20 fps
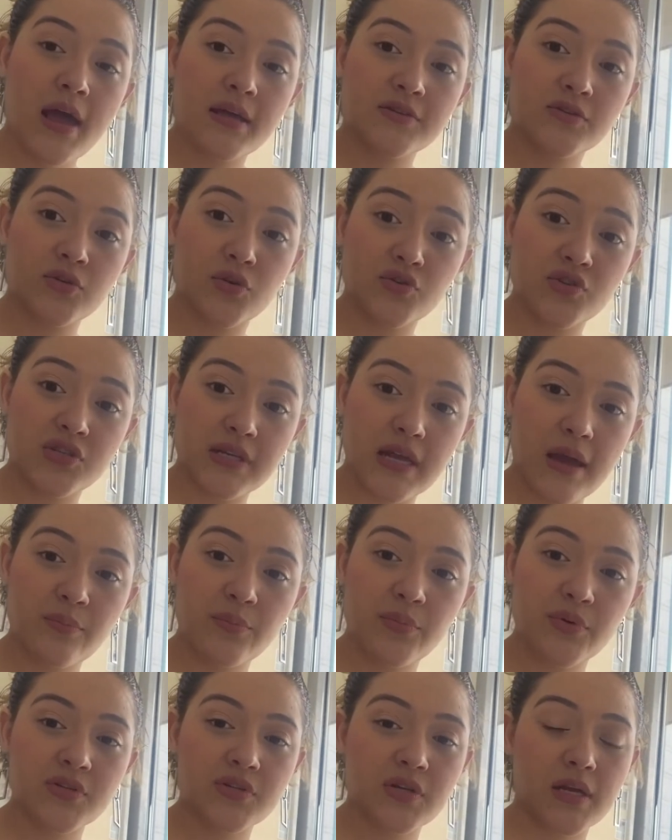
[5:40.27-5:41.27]
Son
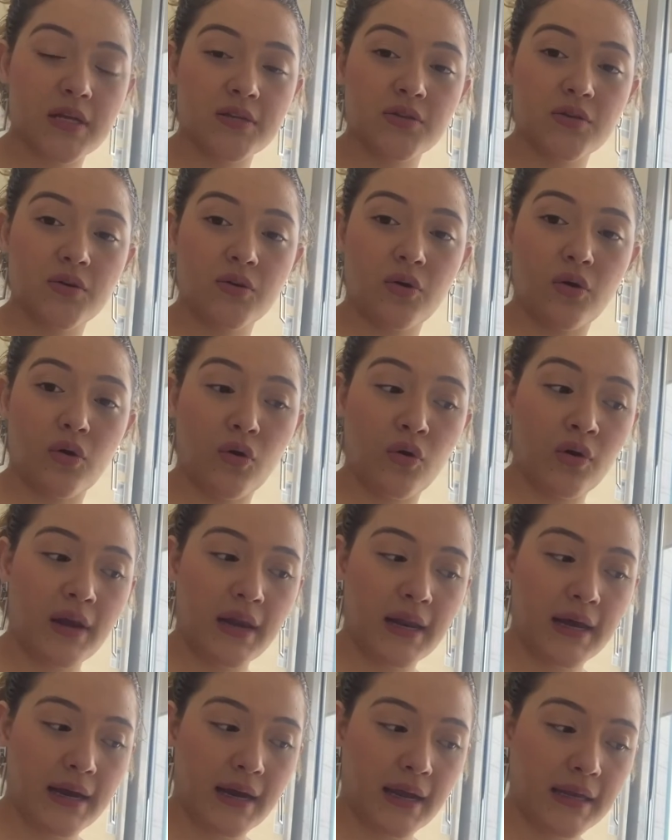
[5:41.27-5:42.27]
100%
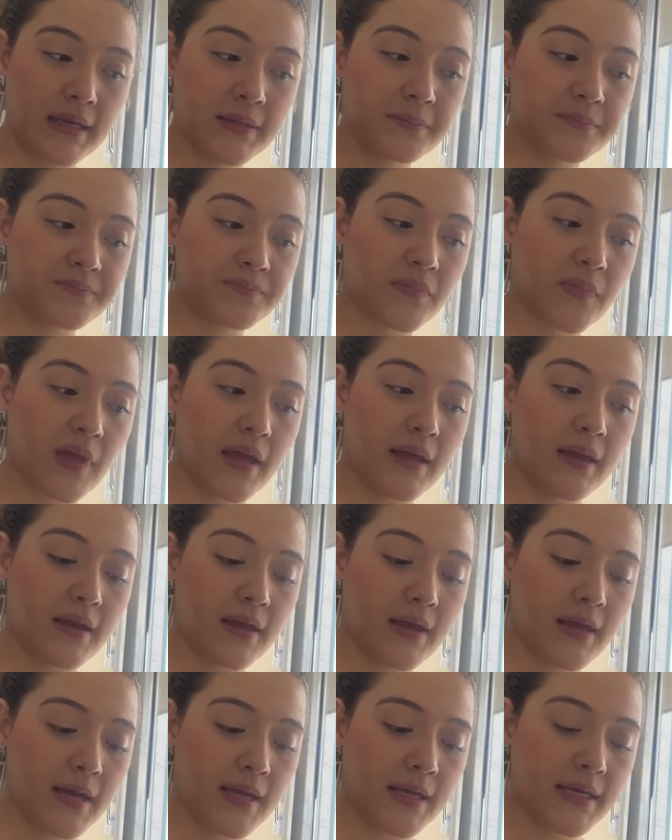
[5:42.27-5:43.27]
online,
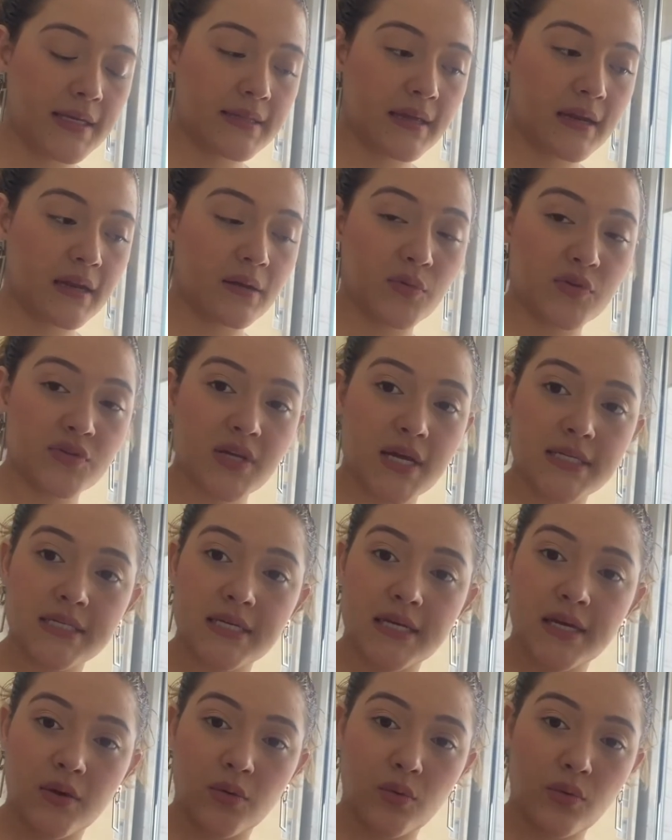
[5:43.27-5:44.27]
eh, y tenemos
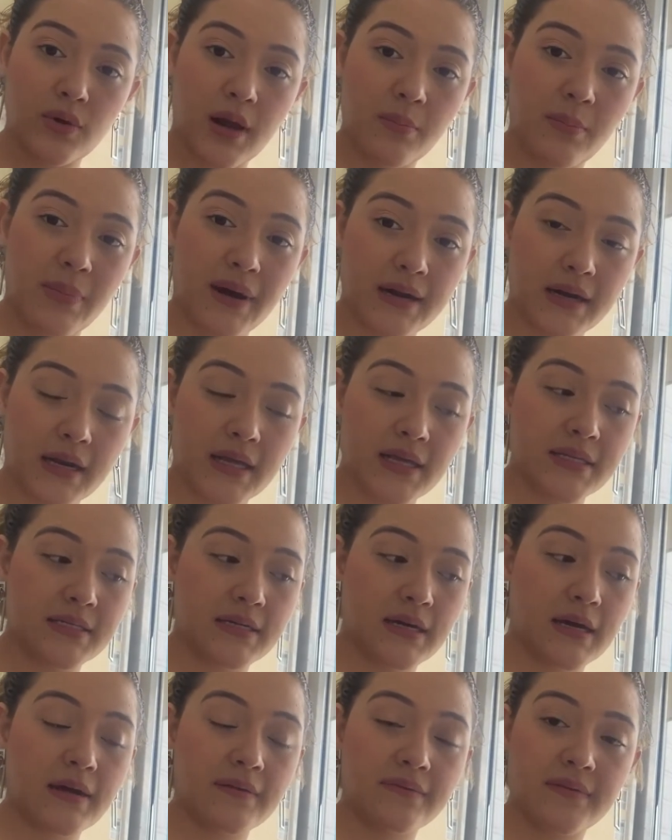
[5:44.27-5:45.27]
allí una
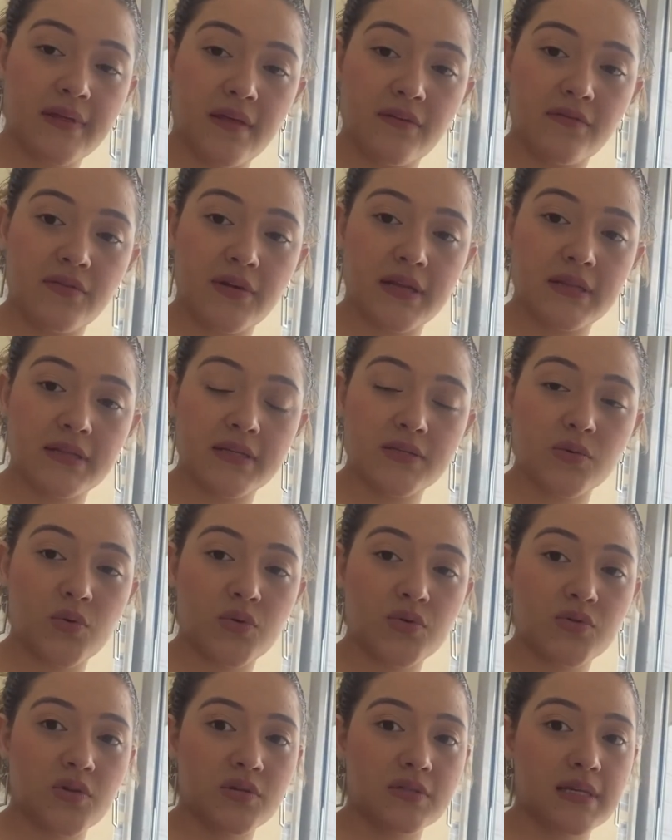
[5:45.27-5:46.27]
parrilla de diferentes
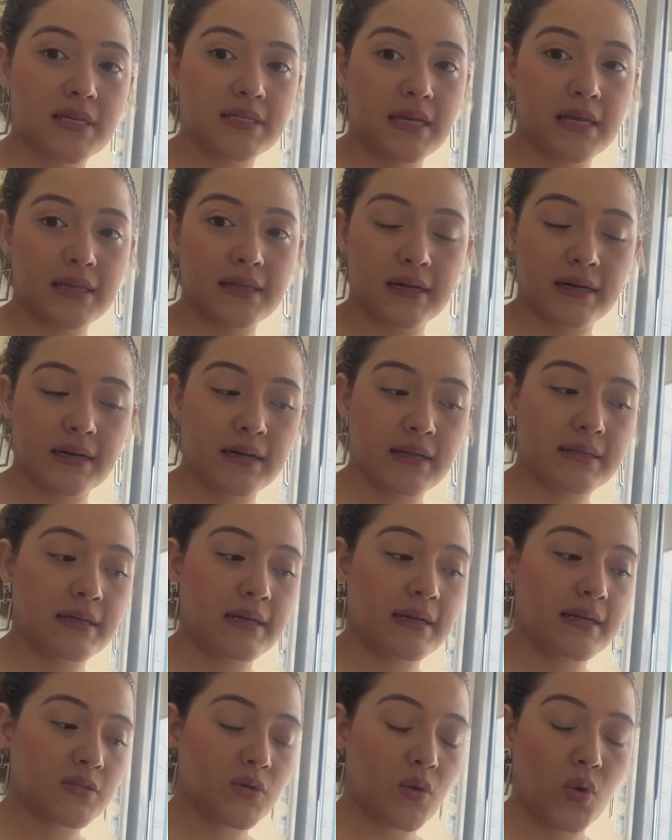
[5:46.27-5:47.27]
cursos desde Internet de
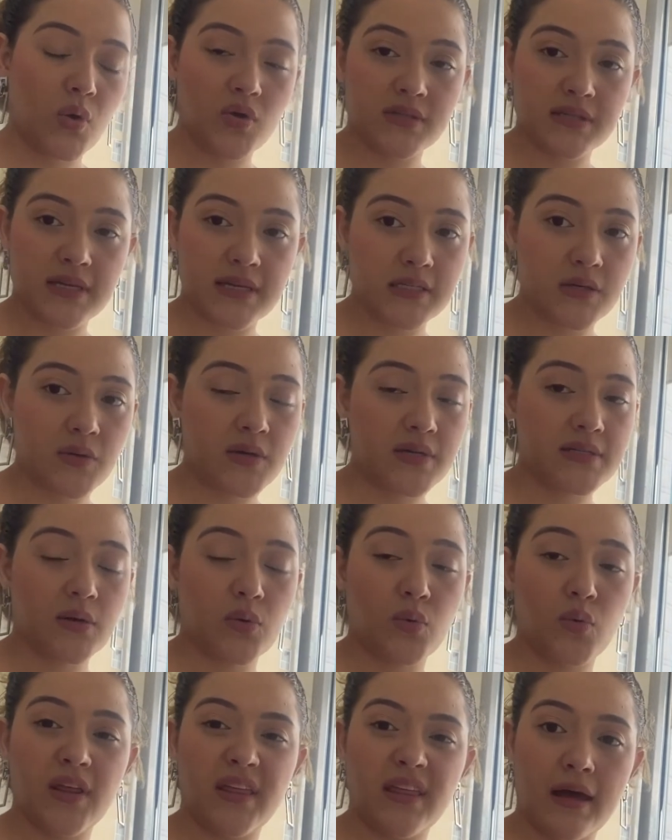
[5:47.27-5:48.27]
las Cosas,
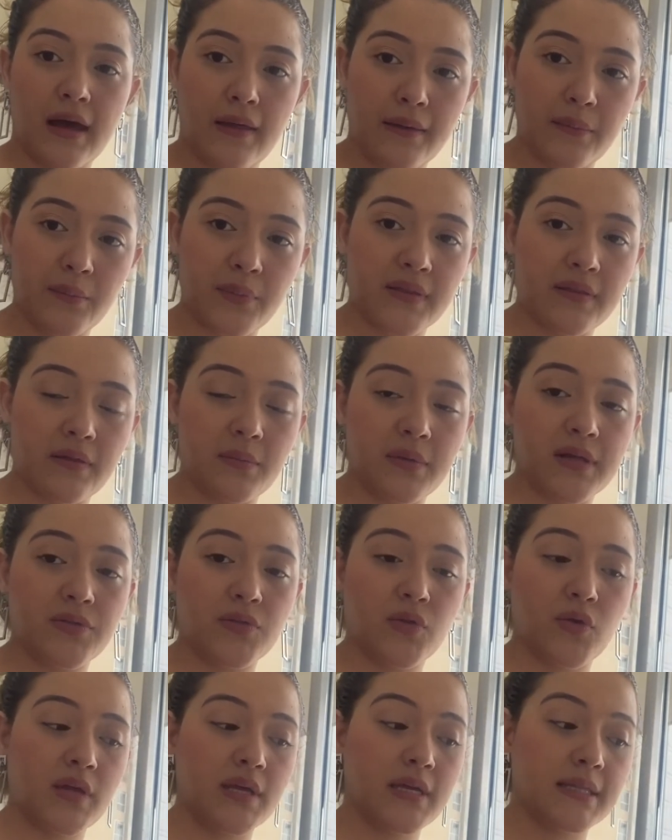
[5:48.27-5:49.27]
ciberseguridad,
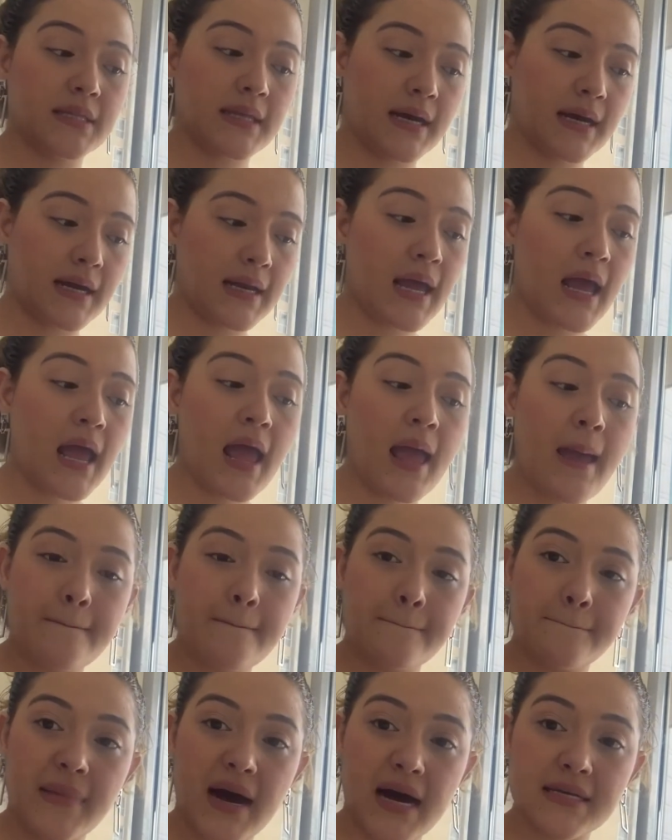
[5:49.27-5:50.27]
emprendimiento digital,
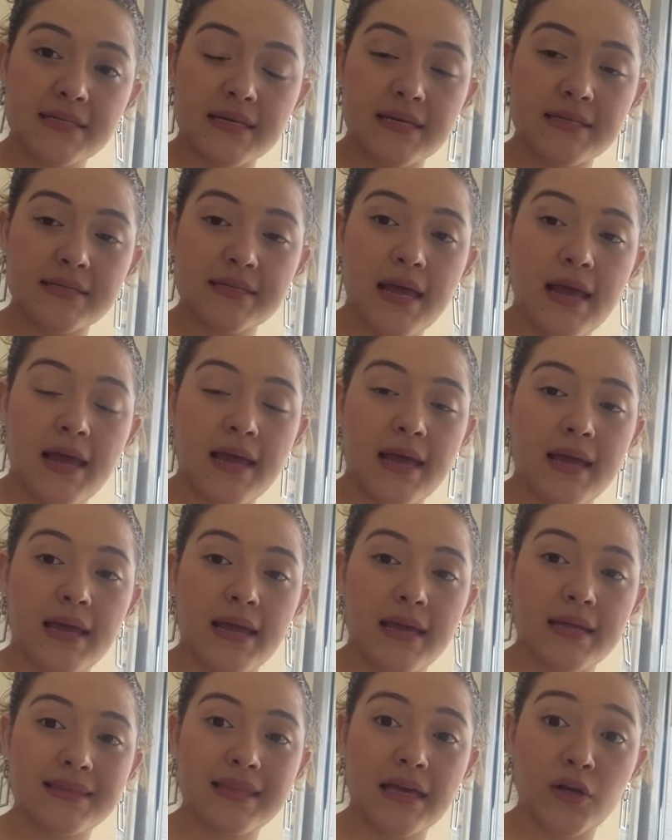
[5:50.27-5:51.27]
bases
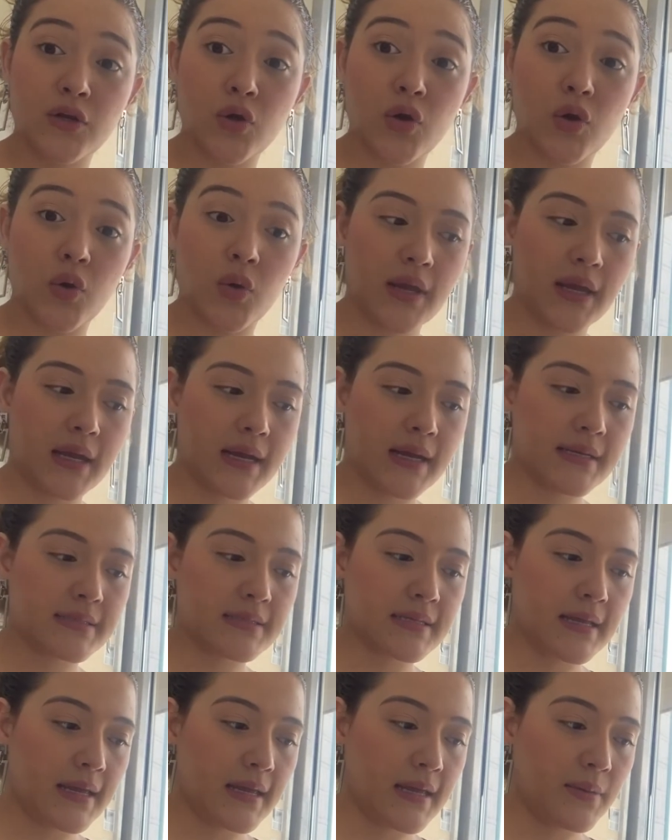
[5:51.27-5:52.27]
eh,
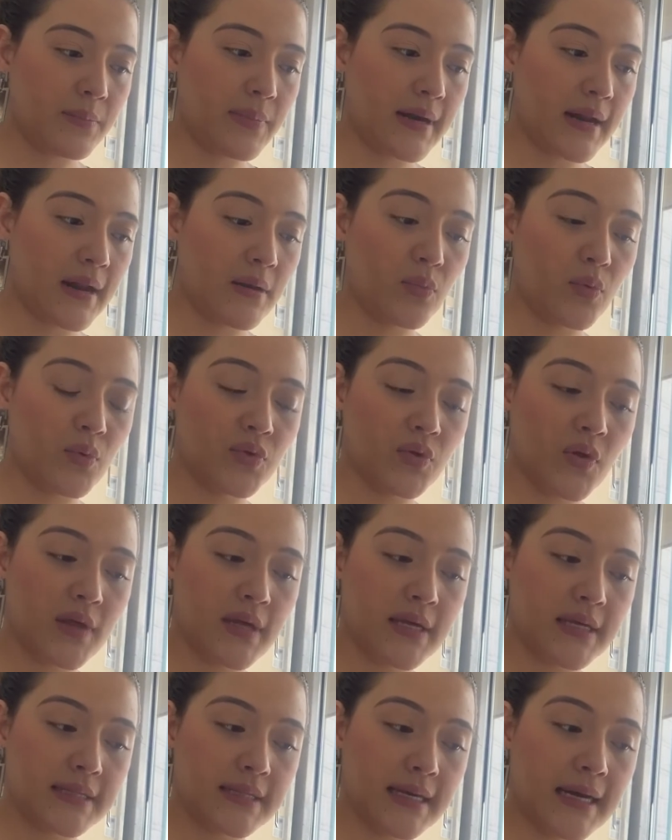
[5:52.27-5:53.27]
tecnológicas eh, para el mundo
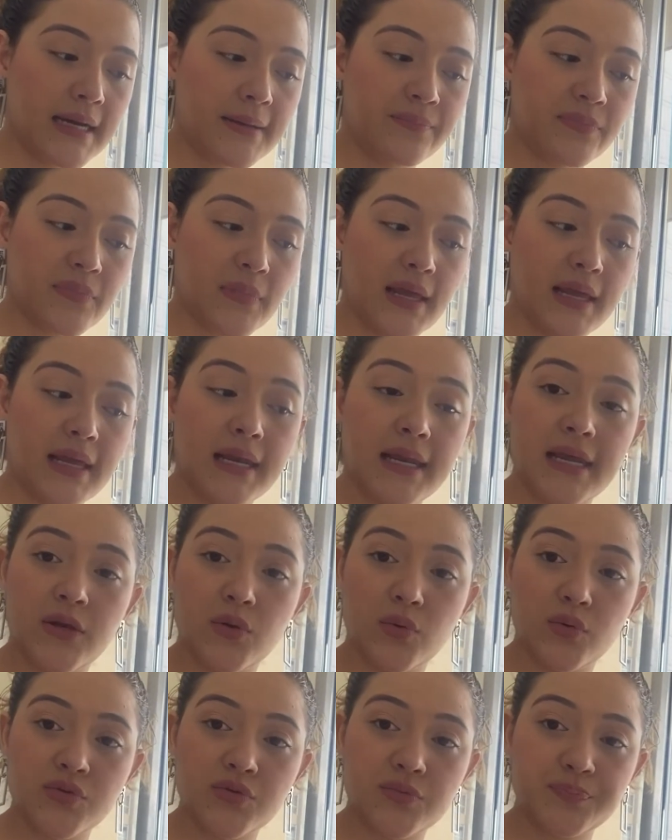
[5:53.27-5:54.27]
digital y
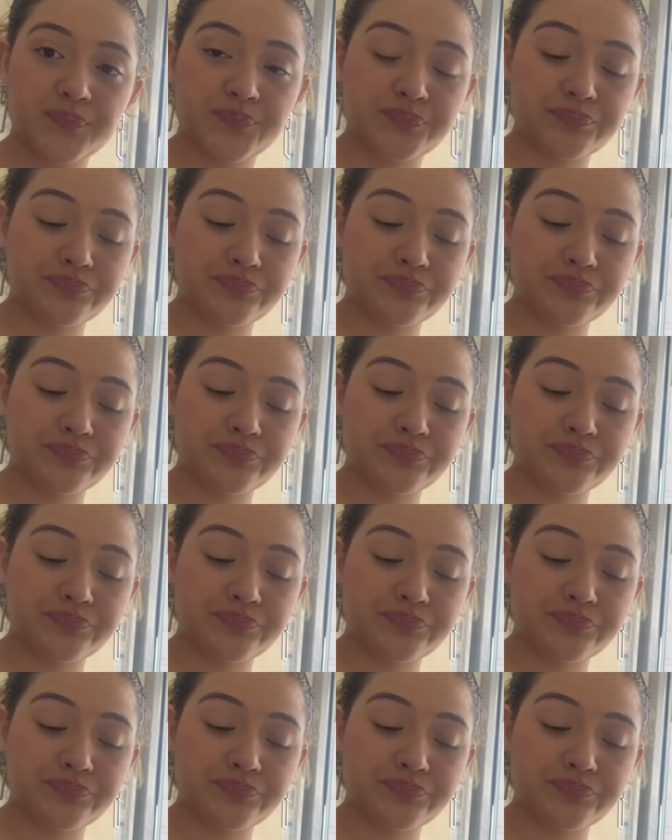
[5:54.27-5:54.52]
Linux.